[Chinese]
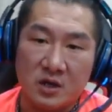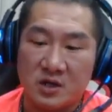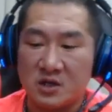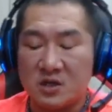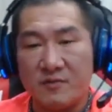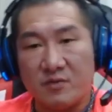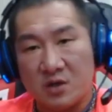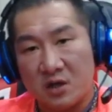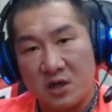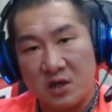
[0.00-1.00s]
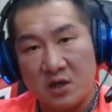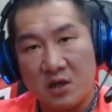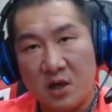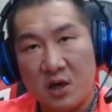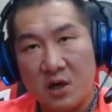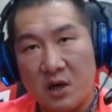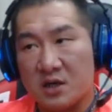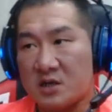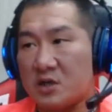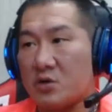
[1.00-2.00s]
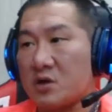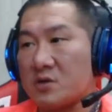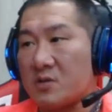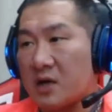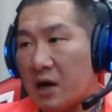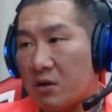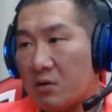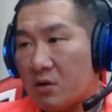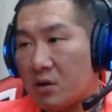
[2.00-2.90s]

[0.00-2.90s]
而且是政府成立的，而且薪水又这么高？